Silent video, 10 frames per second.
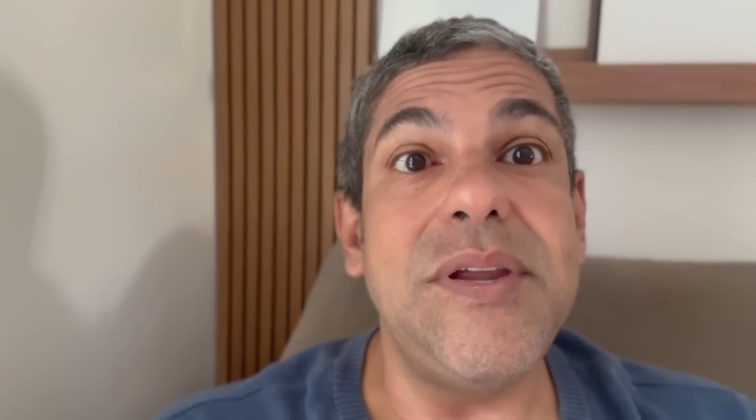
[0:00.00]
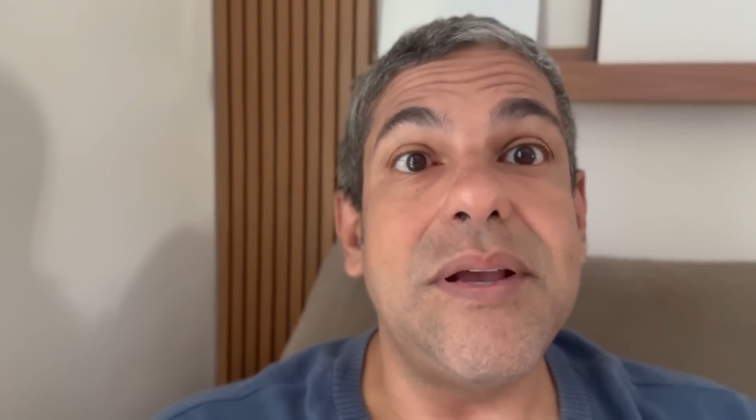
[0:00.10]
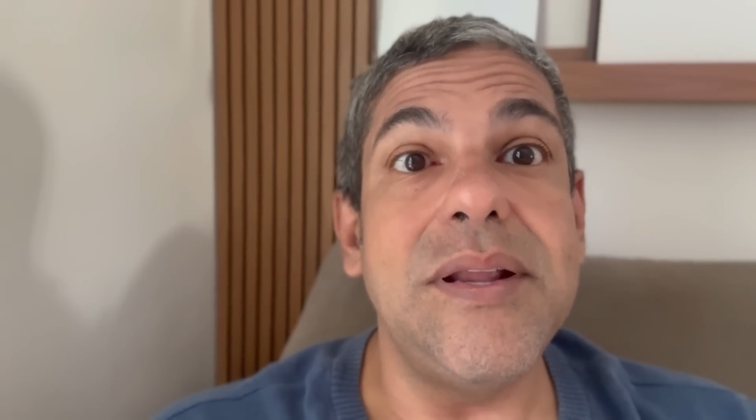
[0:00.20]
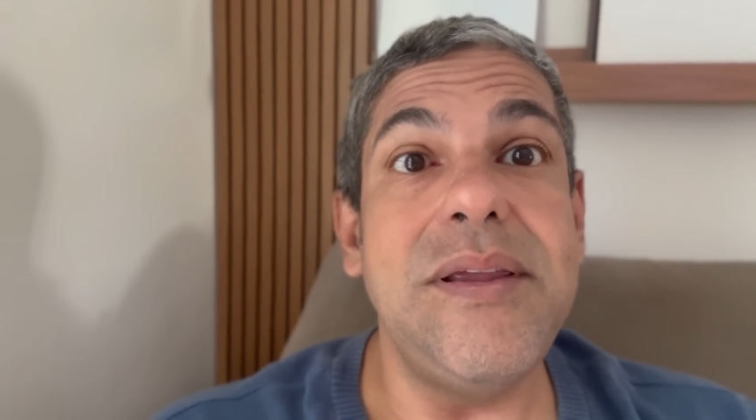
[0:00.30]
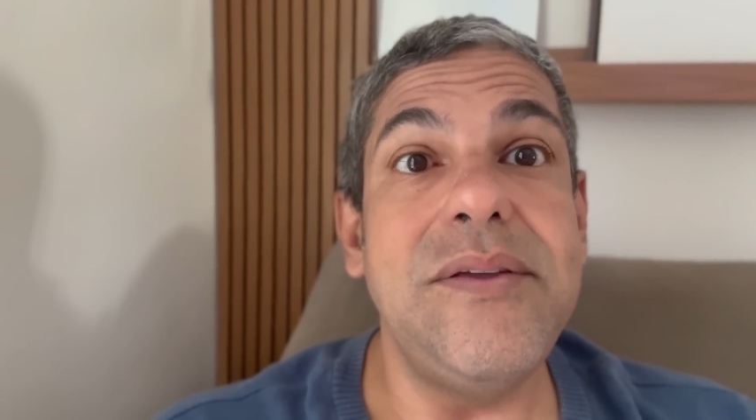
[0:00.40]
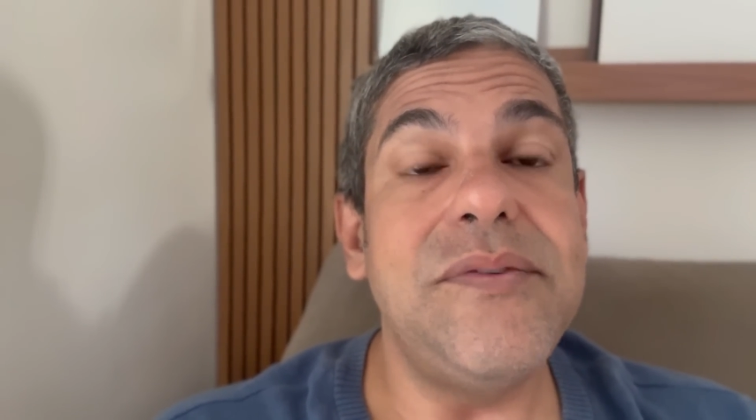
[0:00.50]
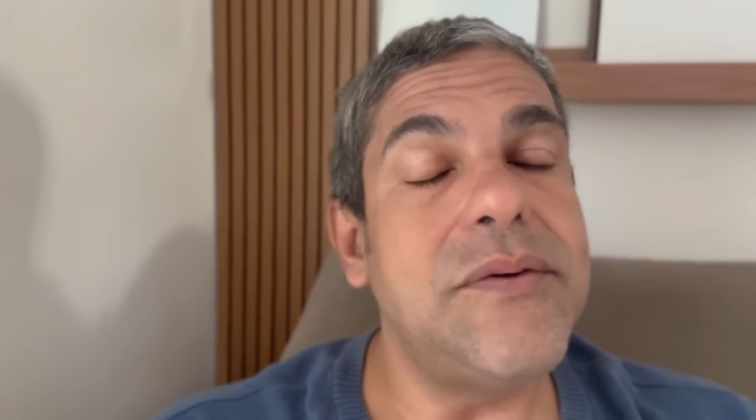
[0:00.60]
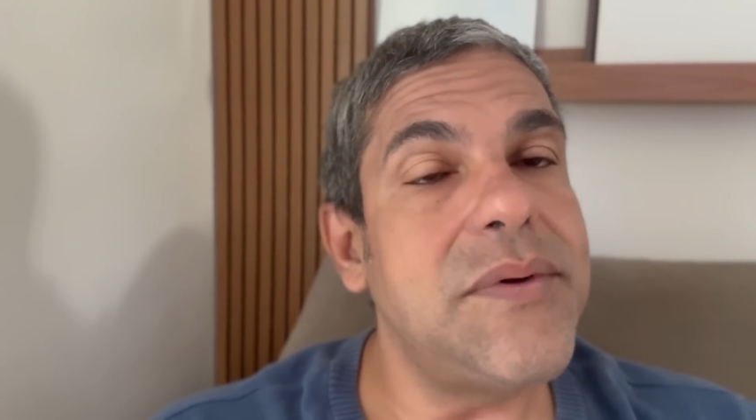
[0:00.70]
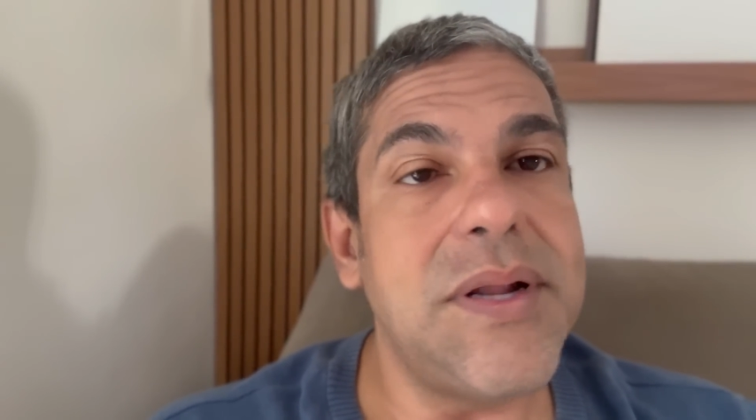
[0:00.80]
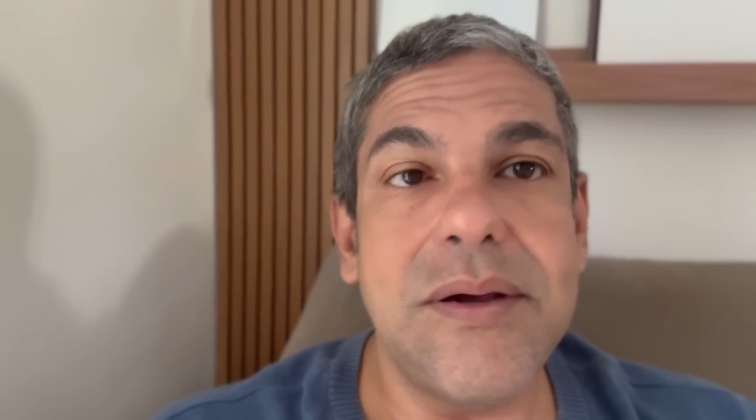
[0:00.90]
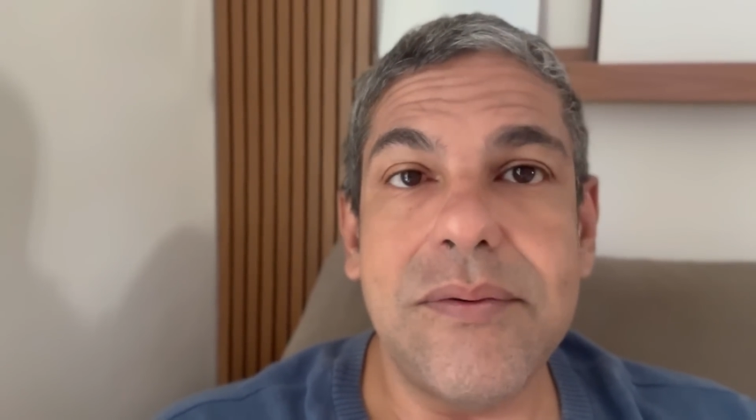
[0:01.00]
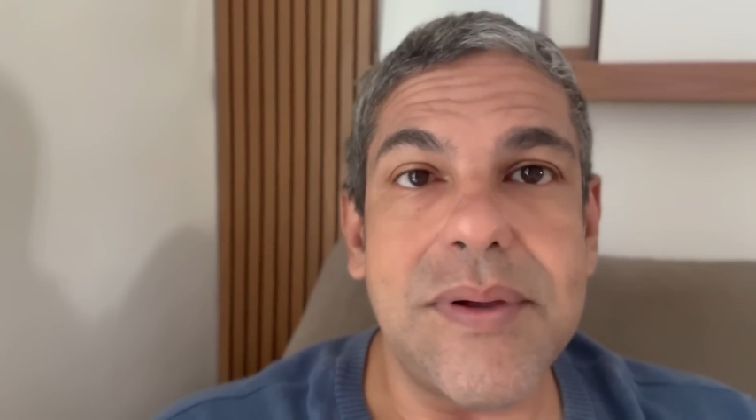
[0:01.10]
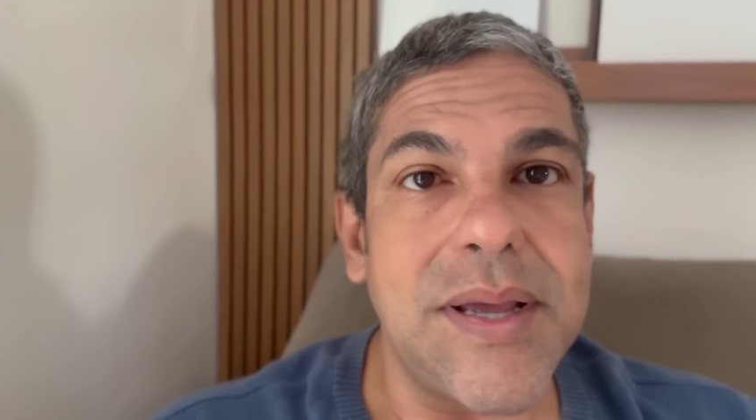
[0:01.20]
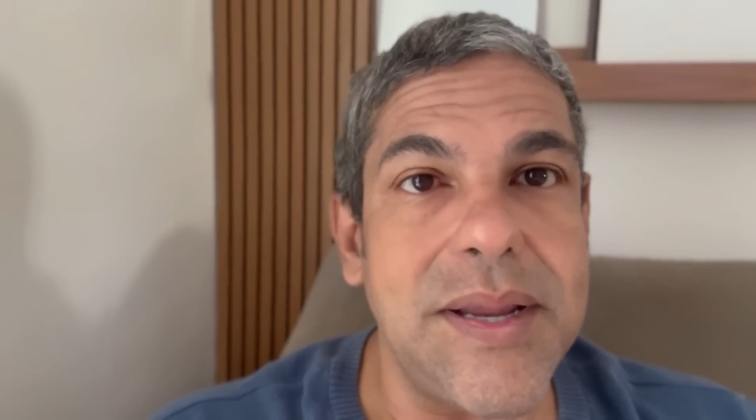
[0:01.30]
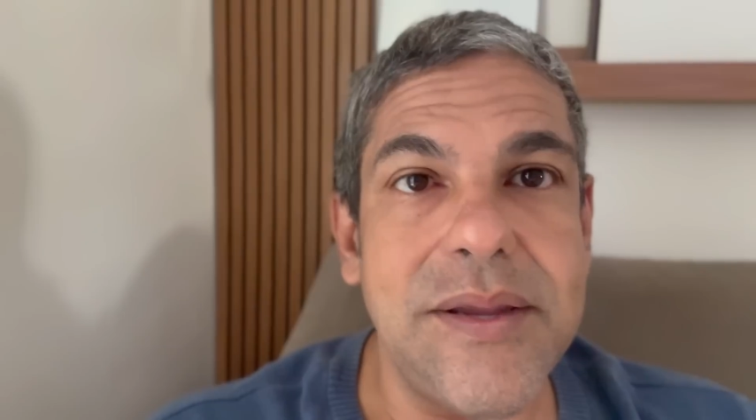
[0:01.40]
incrível, não
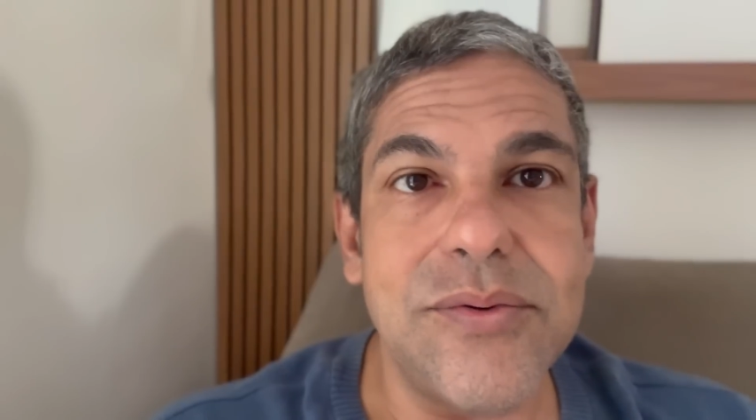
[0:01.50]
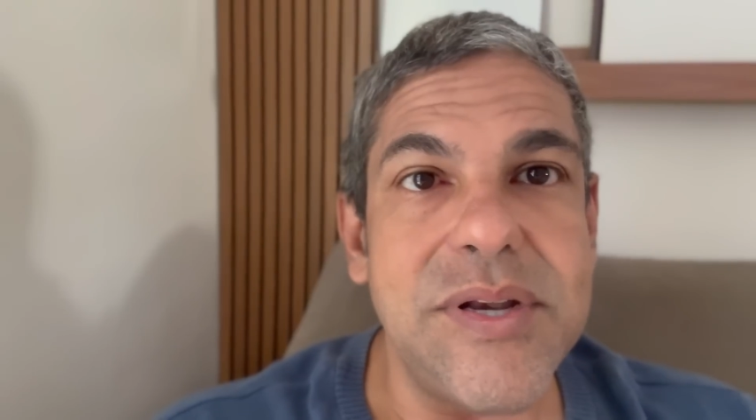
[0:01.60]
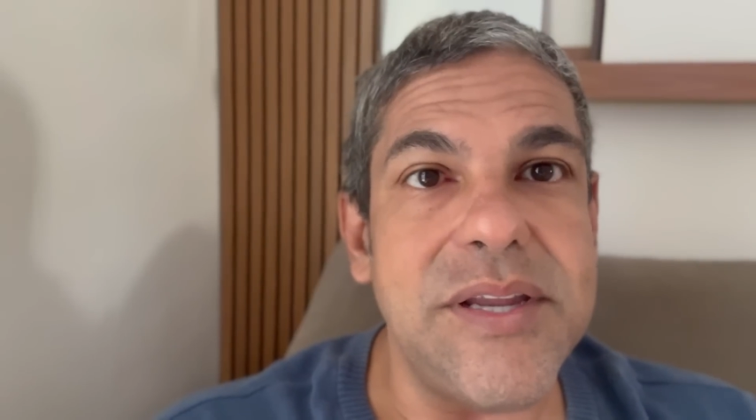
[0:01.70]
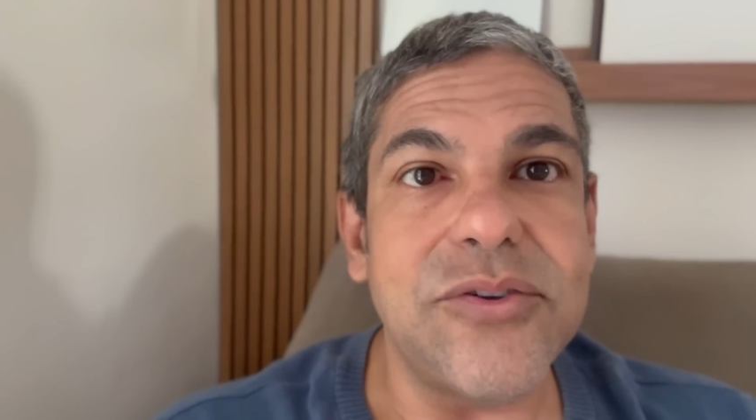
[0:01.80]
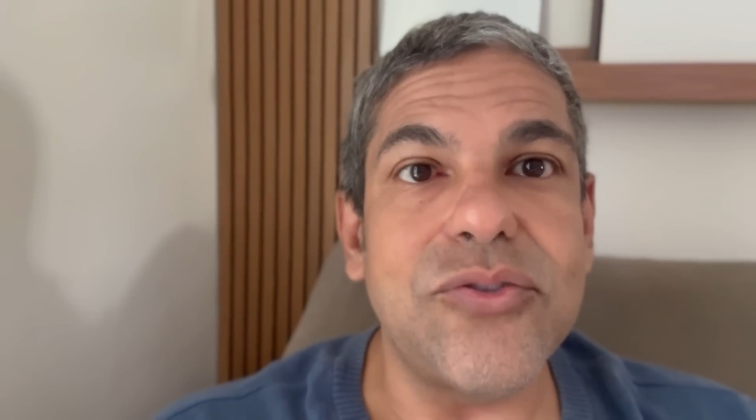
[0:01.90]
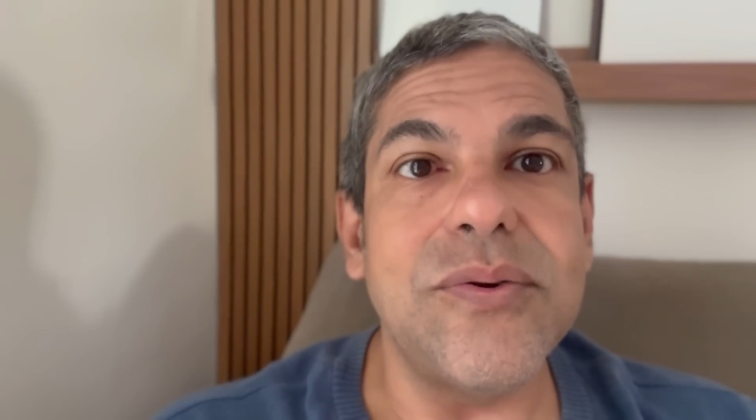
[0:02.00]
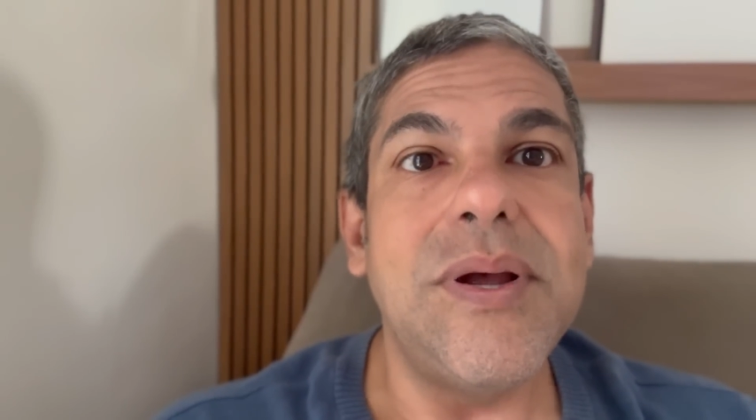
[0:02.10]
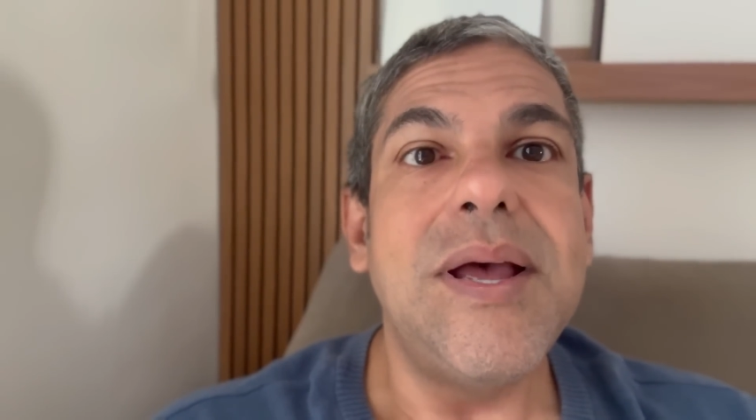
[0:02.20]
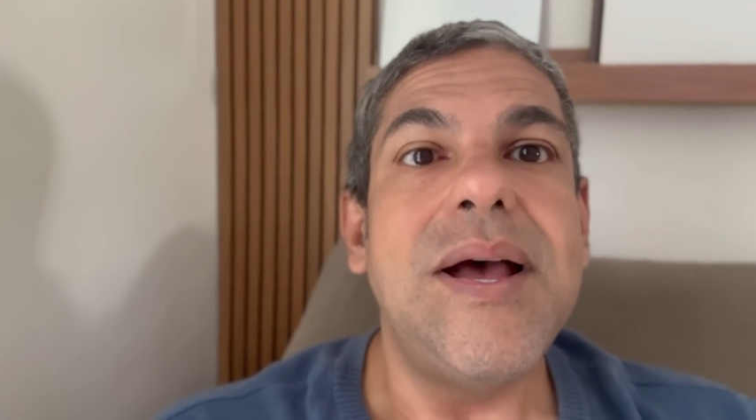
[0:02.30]
creio nisso.